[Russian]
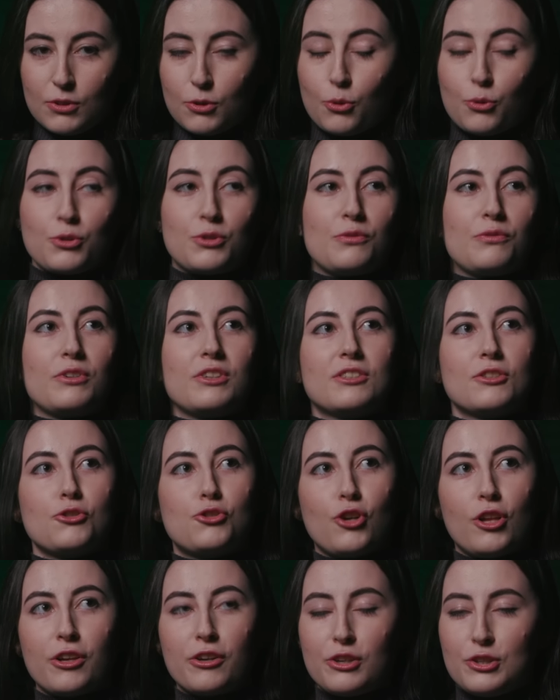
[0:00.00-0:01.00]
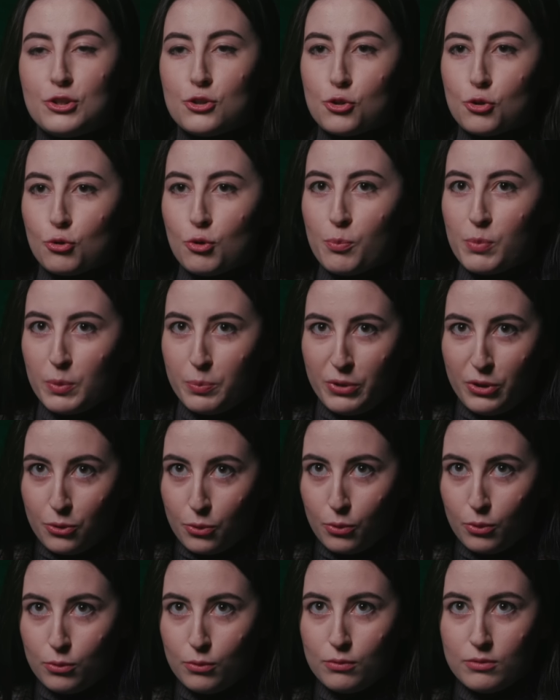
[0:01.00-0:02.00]
То есть вы сначала говорите что-то про
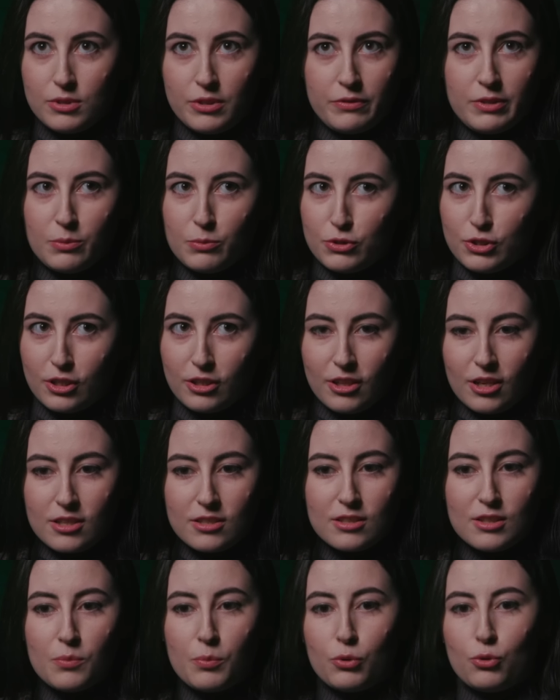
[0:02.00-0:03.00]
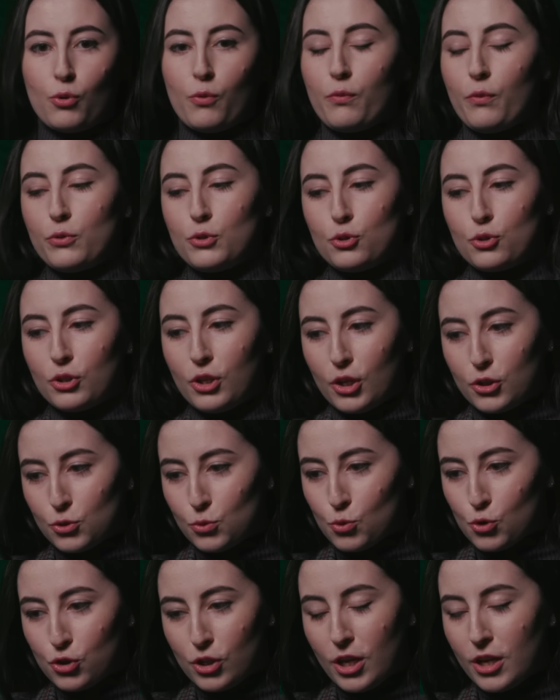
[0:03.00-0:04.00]
природу, совсем согласны, да. потом вы все-таки
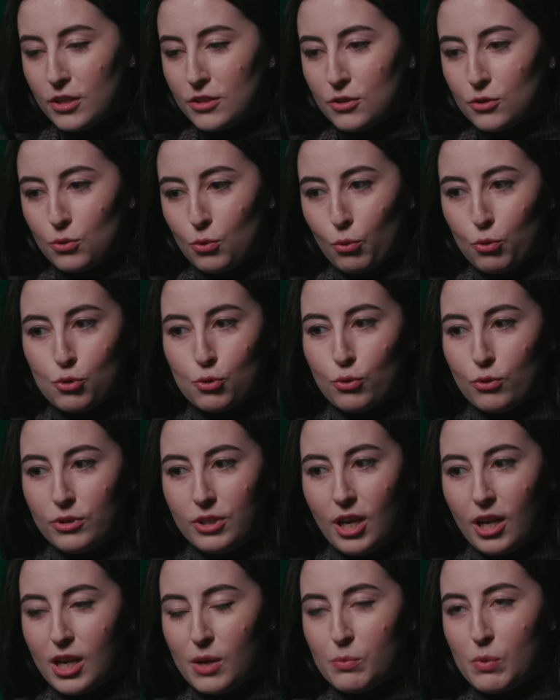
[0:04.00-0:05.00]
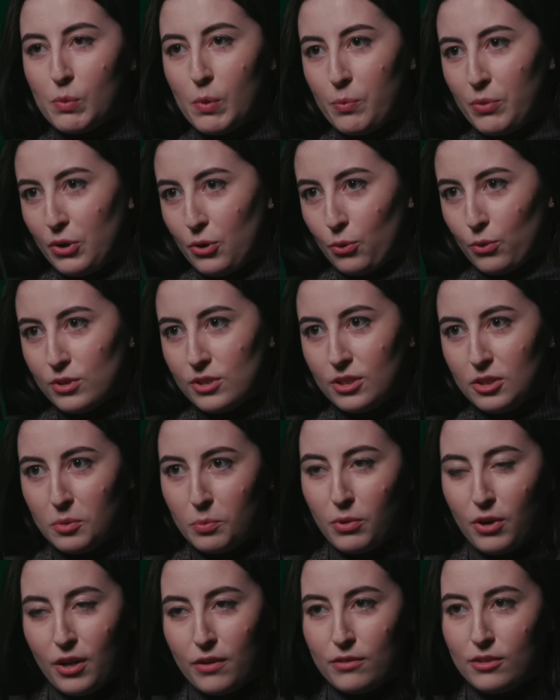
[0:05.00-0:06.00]
осуждаете то, что якобы по природе это
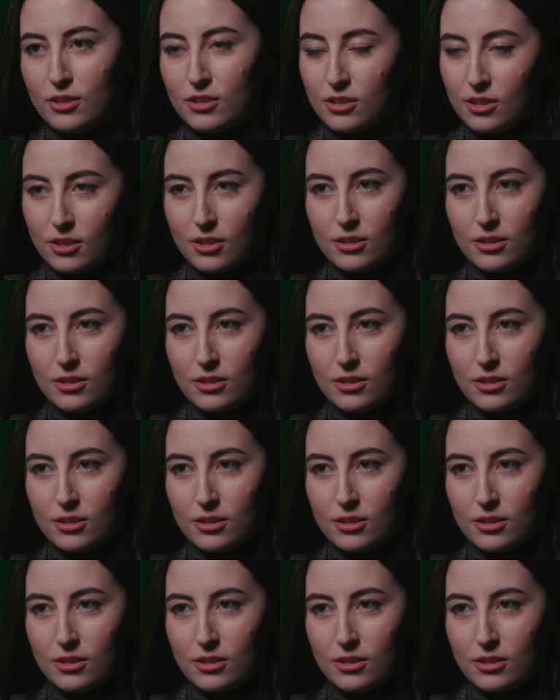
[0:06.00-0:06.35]
правильно, это